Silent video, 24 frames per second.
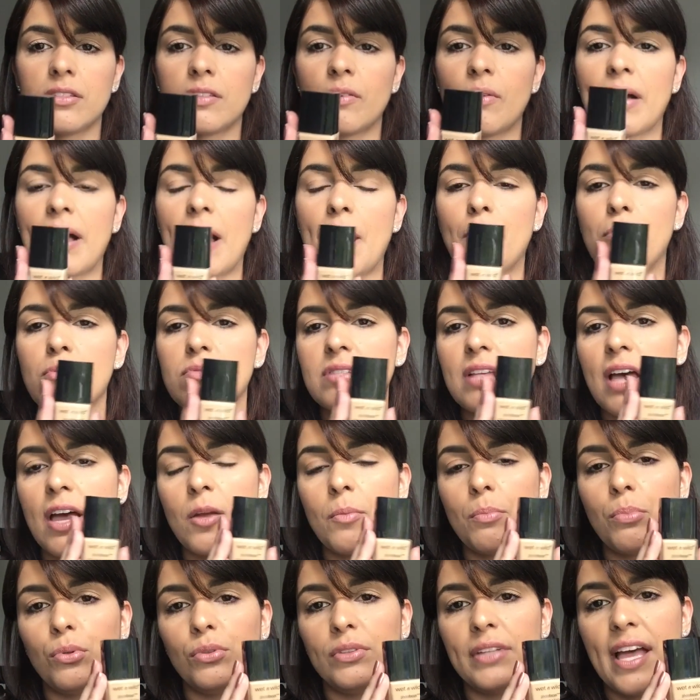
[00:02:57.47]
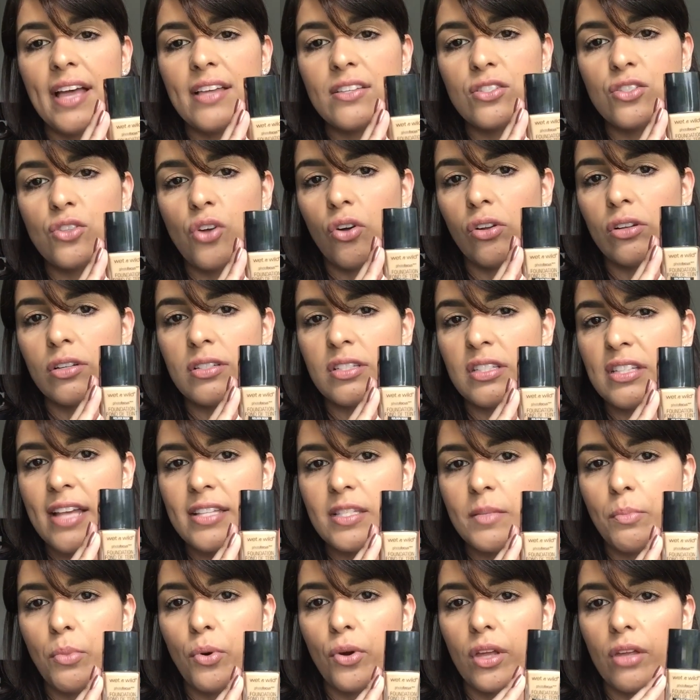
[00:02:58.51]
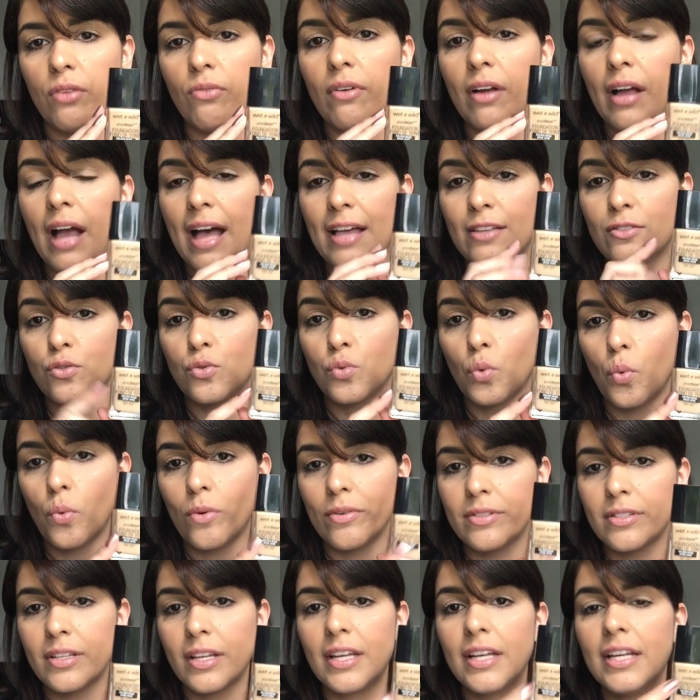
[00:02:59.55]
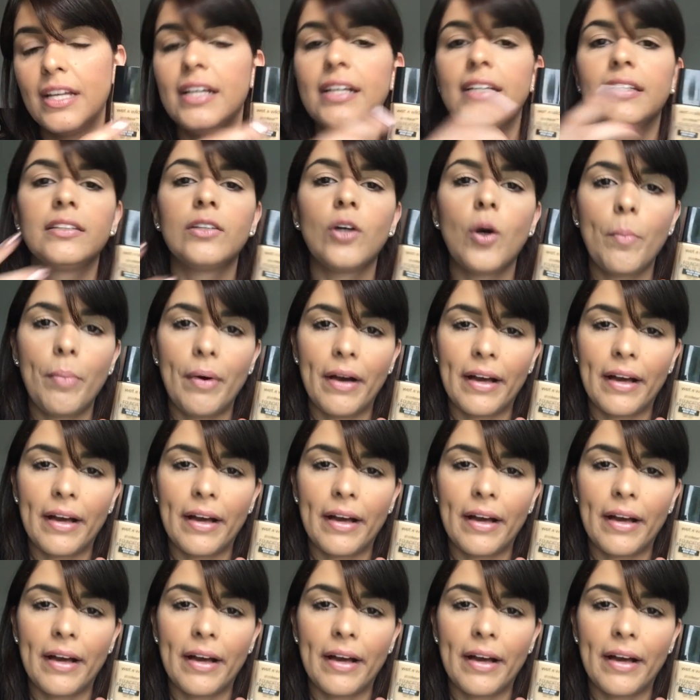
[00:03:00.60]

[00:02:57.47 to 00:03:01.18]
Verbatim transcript: Então acabou saindo por 10 dólares, 10 e pouquinho as duas. Então eu